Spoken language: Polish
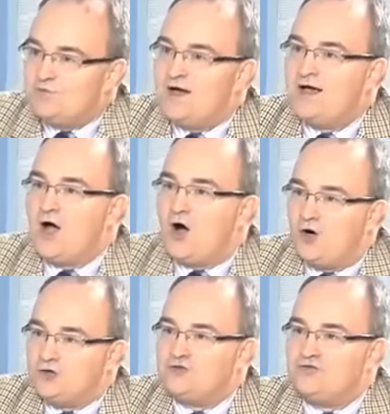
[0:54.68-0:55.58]
słowa
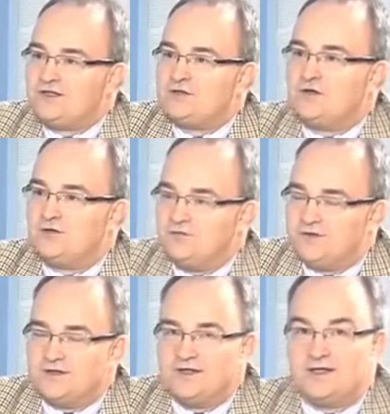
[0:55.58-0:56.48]
odwetowy.
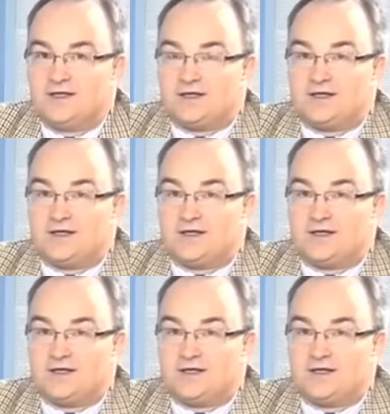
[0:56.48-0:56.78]
Odwetowy, tak, tak. tak.